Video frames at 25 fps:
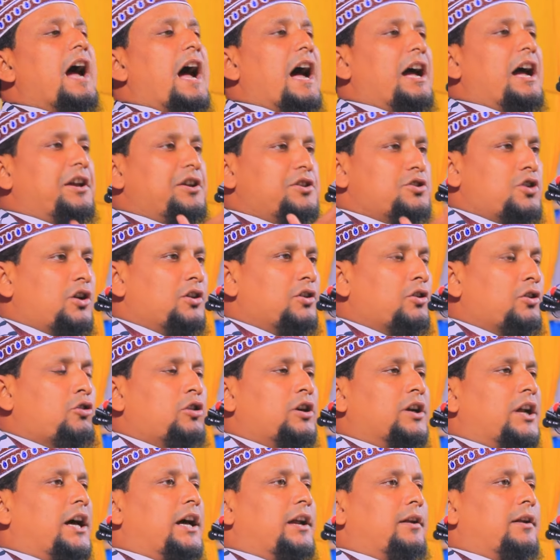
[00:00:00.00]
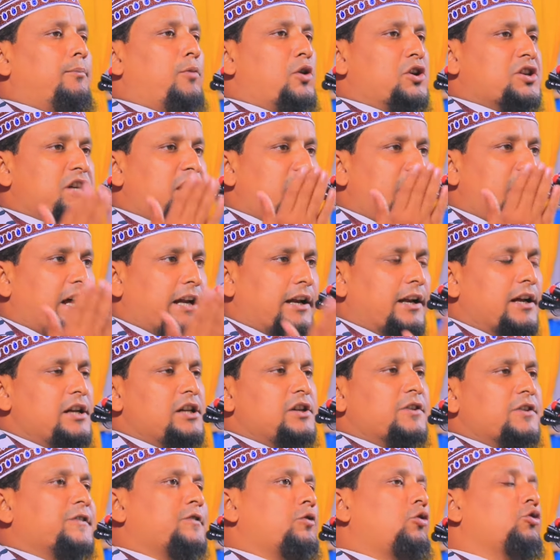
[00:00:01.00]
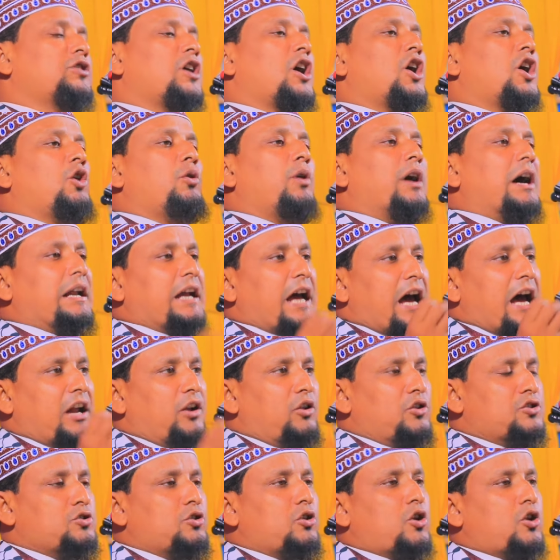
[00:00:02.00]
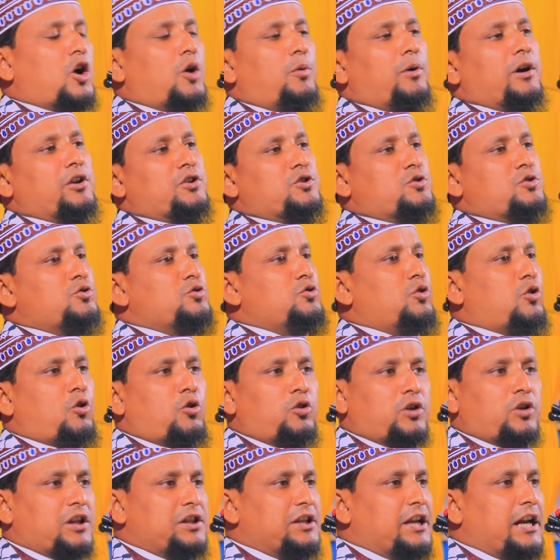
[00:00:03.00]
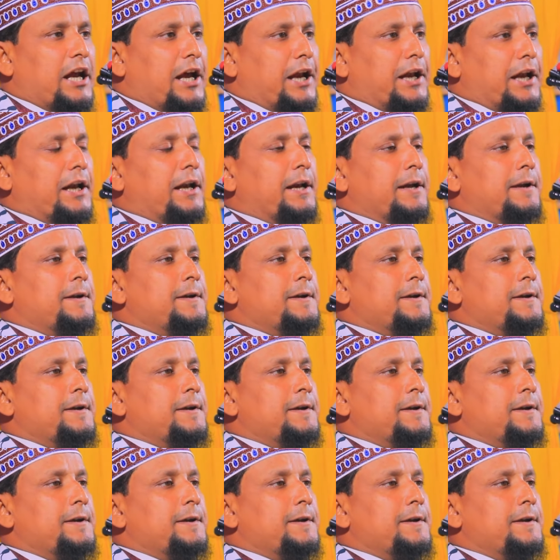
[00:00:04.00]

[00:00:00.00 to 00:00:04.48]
আয়োজন করার বসার শ্রোতা হওয়ার আলোচক হওয়ার সুযোগ করে দিলেন